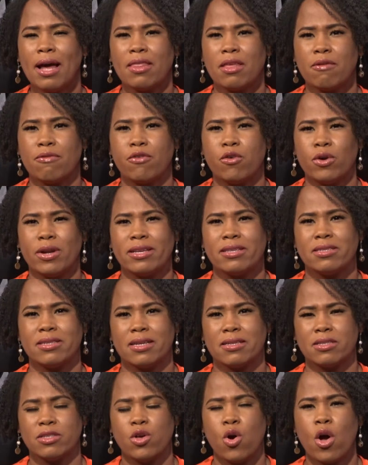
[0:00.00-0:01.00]

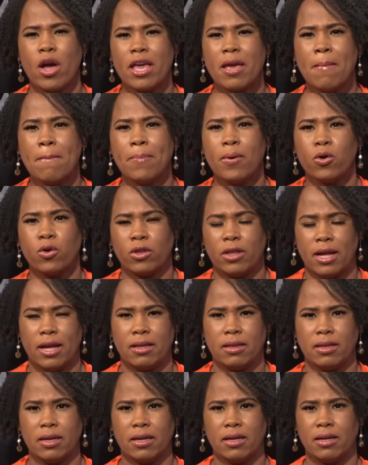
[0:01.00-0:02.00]
deforestación
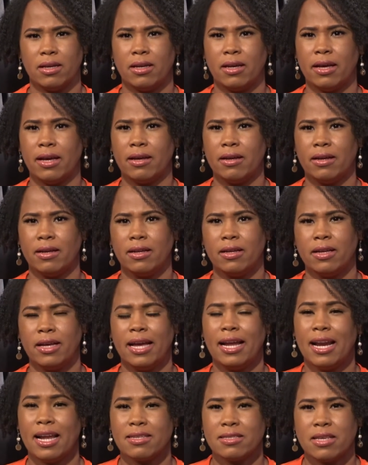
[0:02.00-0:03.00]
importante
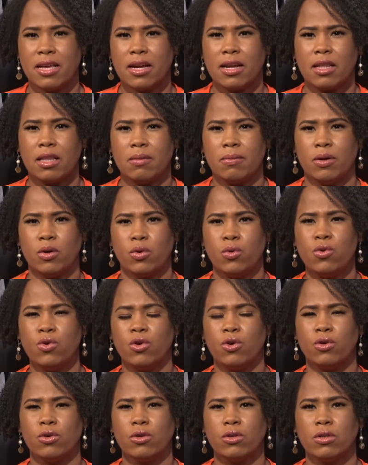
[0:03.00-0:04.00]
en la sierra de
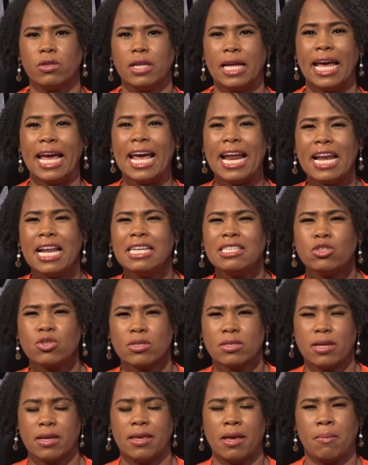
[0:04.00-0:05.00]
Bauruco. Él hizo
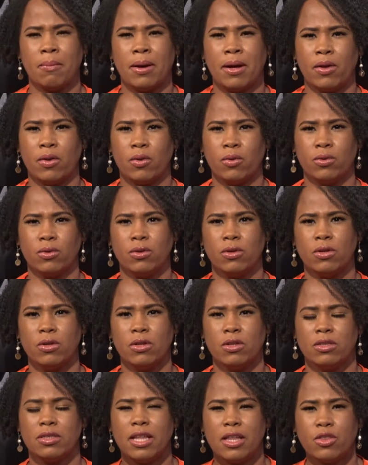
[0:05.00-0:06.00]
ese llamado
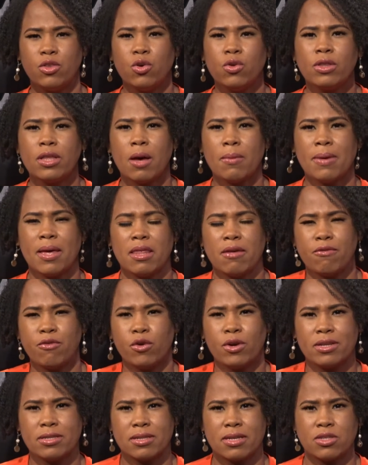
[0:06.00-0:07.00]
de dónde había
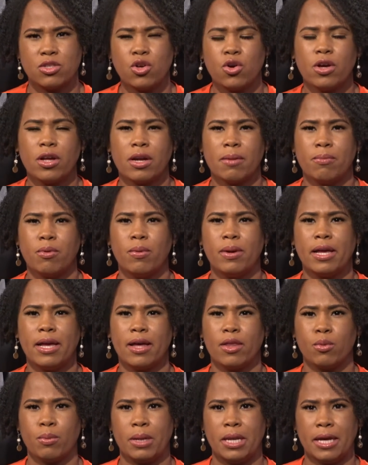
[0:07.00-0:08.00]
deforestación en República
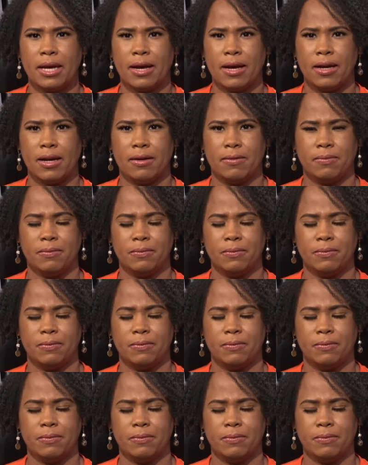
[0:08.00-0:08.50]
Dominicana.